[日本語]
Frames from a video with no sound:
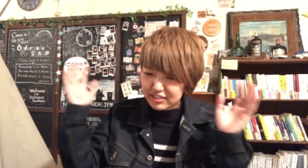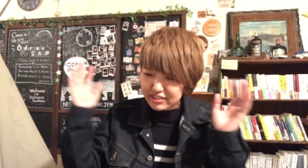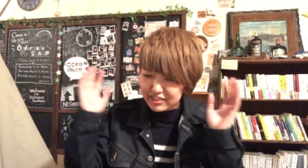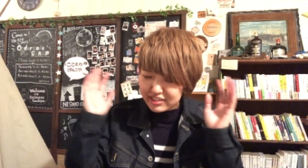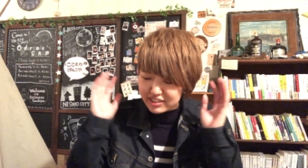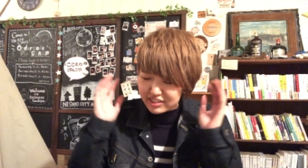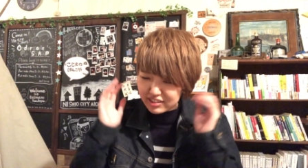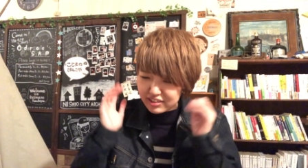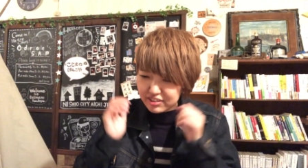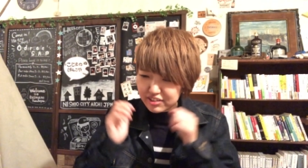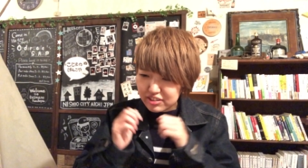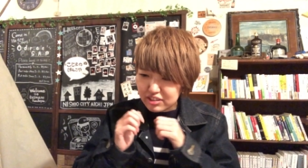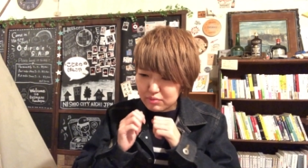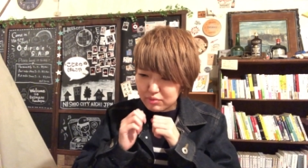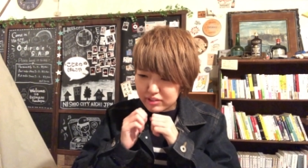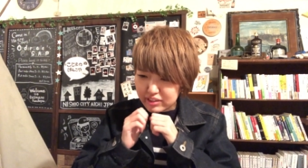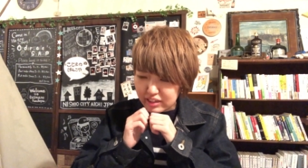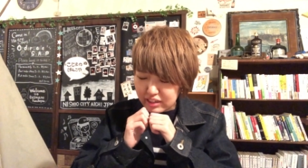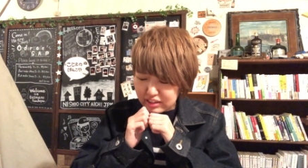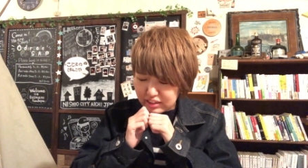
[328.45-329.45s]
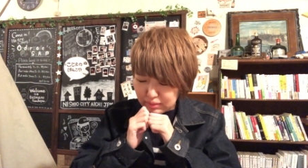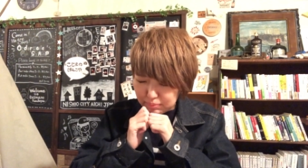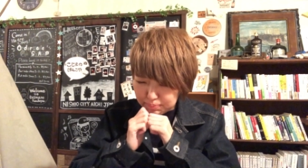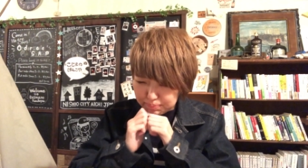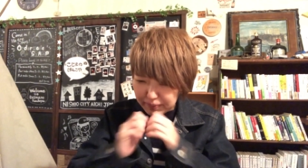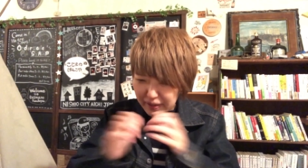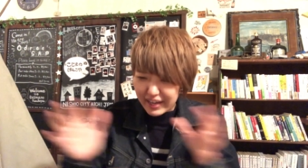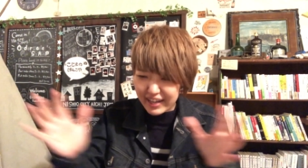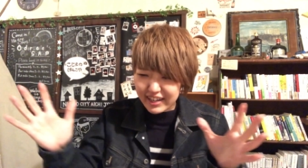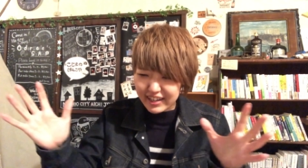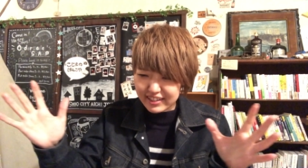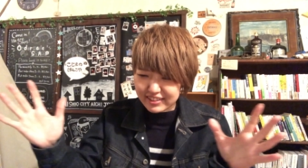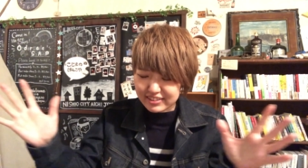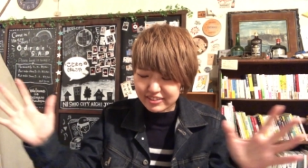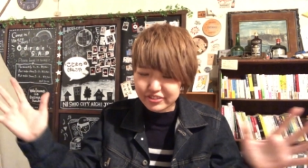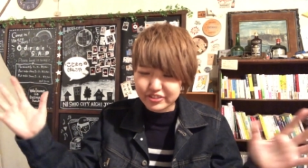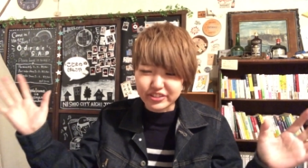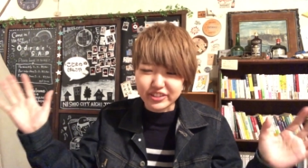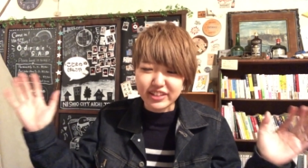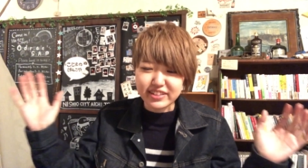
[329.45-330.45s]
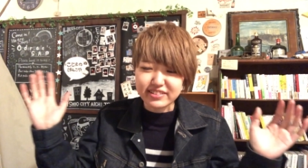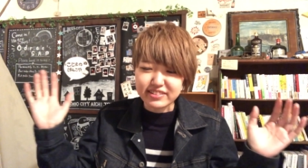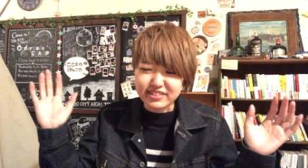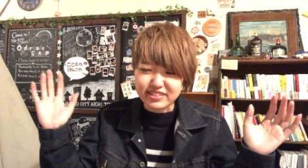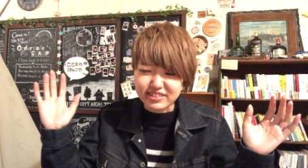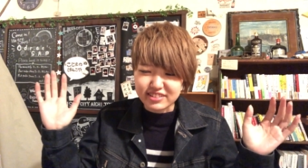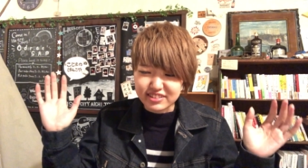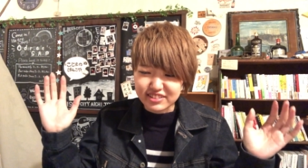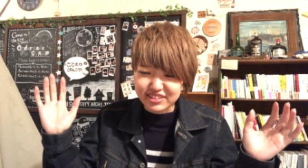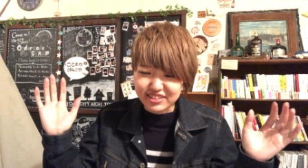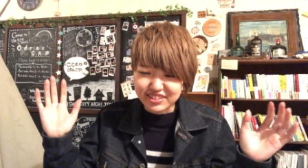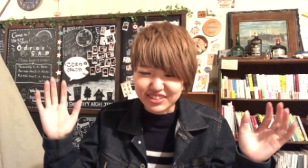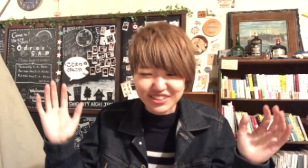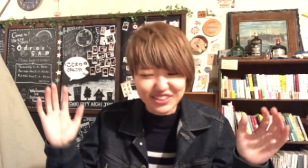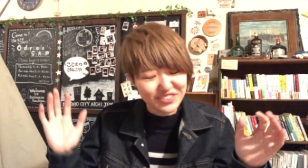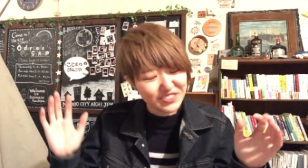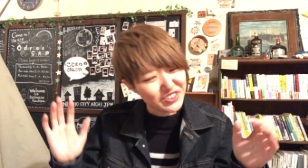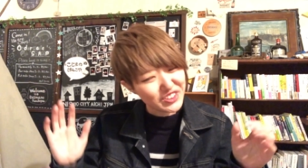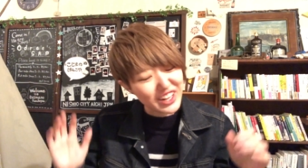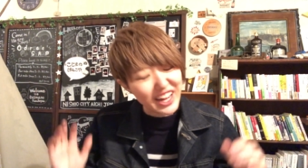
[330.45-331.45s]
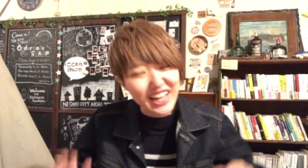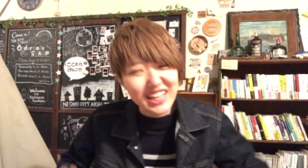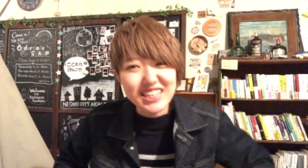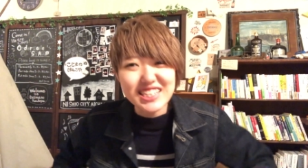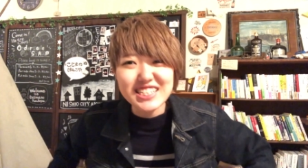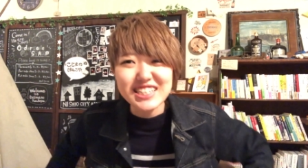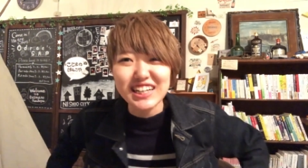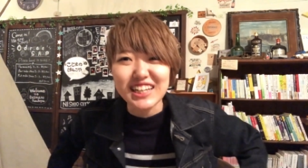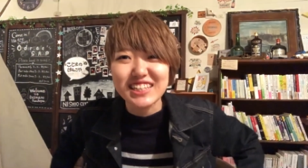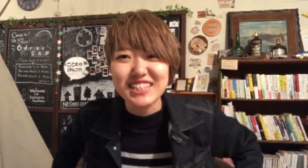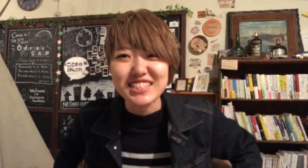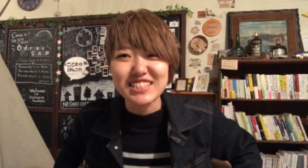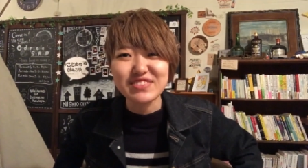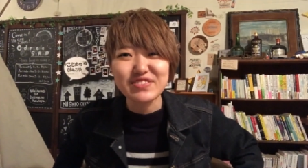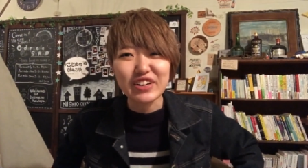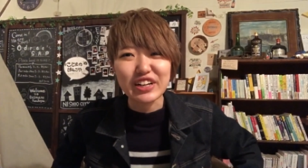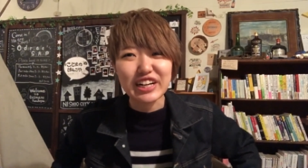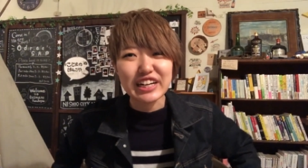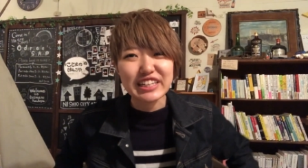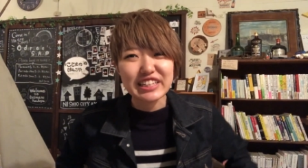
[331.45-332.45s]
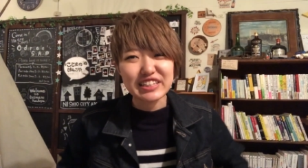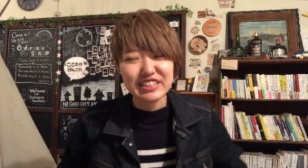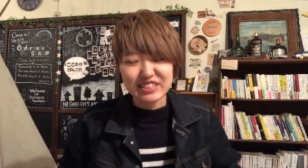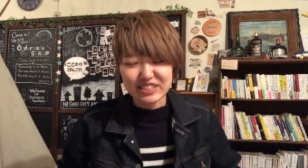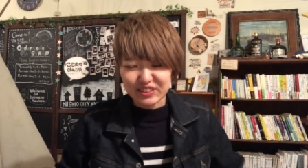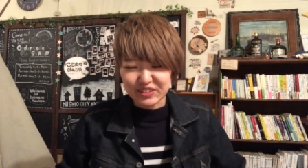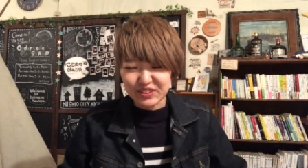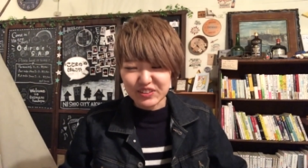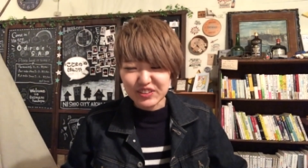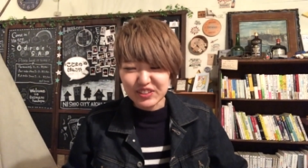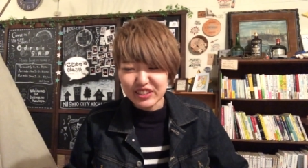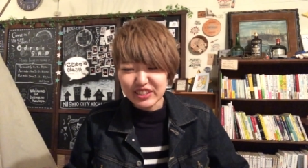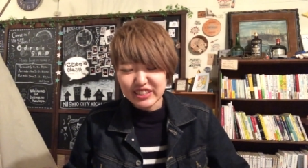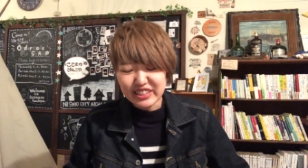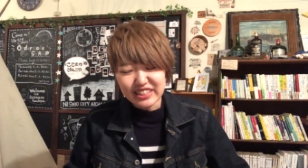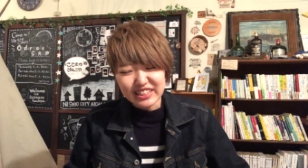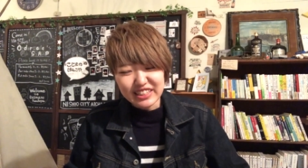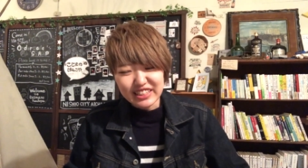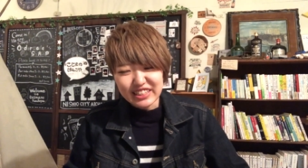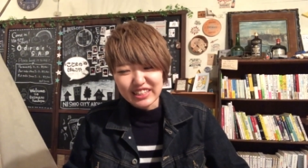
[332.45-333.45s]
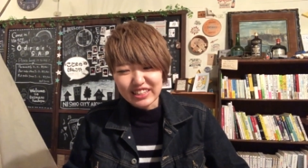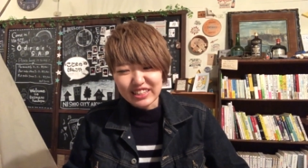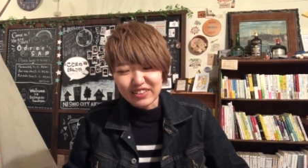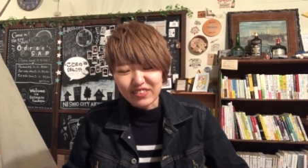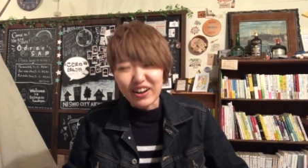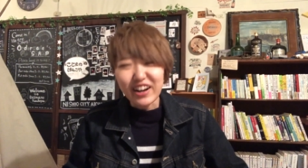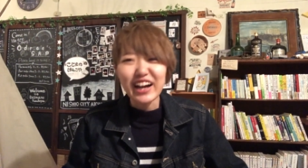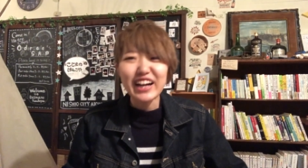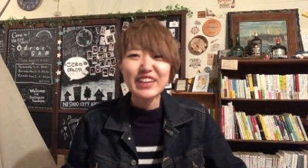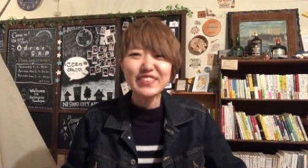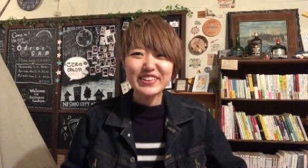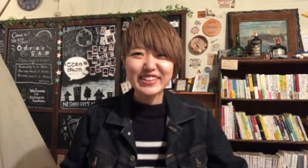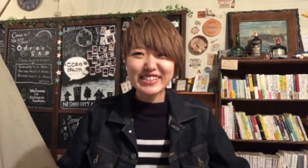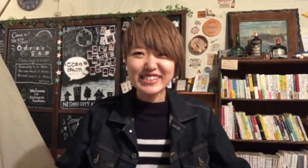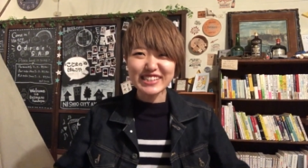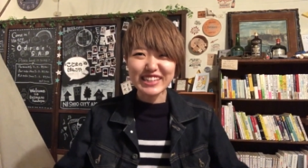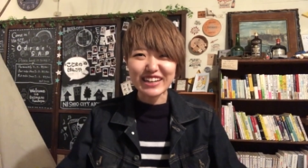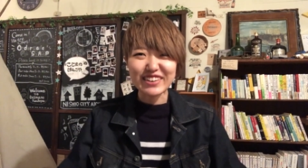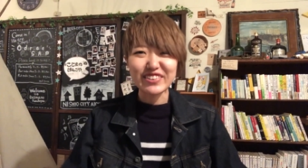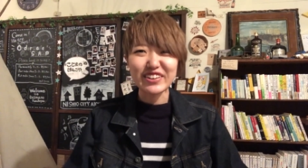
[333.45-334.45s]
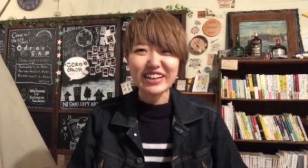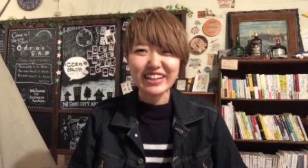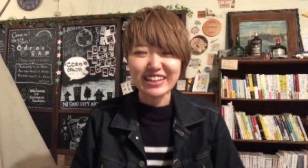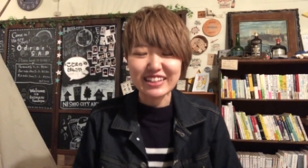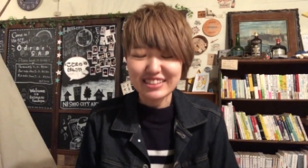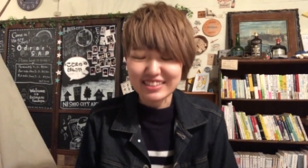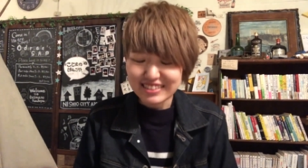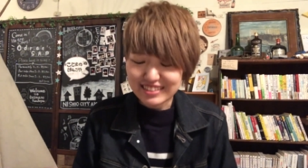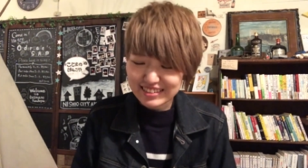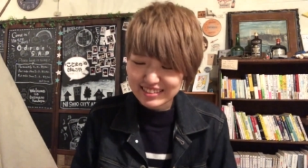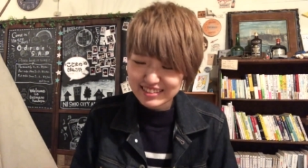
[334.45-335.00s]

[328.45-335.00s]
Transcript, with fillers: シングルみたいにバーンっていう感じもう感じ感じばっかり言ってるんですけどわかりますかこれ。